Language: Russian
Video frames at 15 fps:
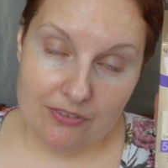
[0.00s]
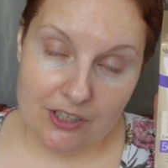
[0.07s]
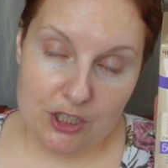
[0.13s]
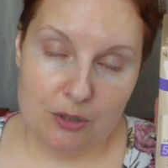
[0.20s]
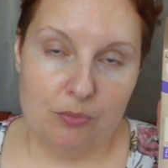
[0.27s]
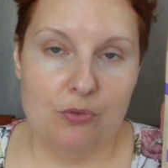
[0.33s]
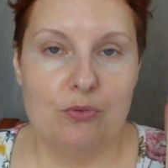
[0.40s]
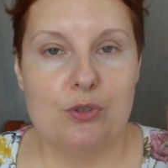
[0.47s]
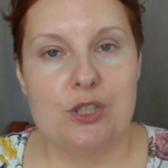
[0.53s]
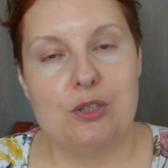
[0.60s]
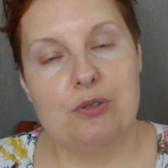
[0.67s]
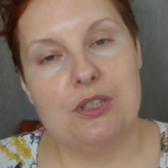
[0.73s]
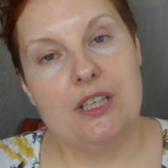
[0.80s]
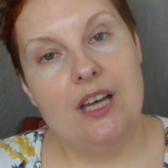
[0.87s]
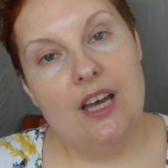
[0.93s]
вашему
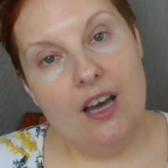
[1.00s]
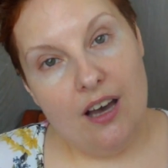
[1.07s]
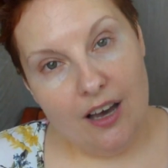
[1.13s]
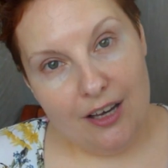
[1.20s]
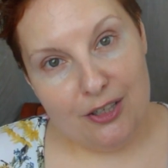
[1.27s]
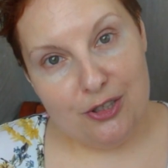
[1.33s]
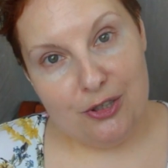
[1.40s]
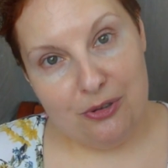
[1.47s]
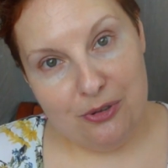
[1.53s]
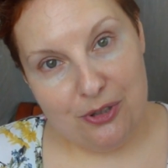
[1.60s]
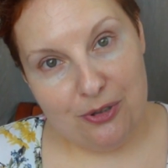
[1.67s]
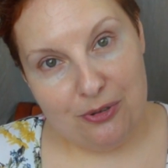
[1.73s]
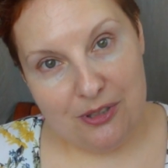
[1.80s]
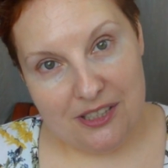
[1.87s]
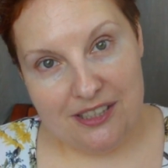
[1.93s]
возрасту, а
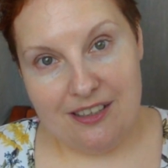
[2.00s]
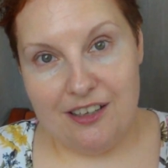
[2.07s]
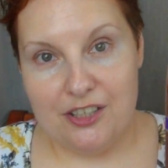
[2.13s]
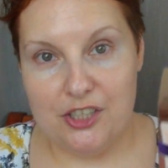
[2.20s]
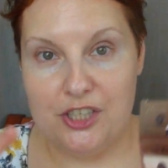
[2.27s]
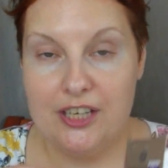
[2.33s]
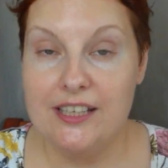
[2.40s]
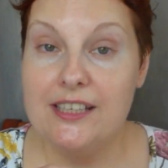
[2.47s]
чуть-чуть старше.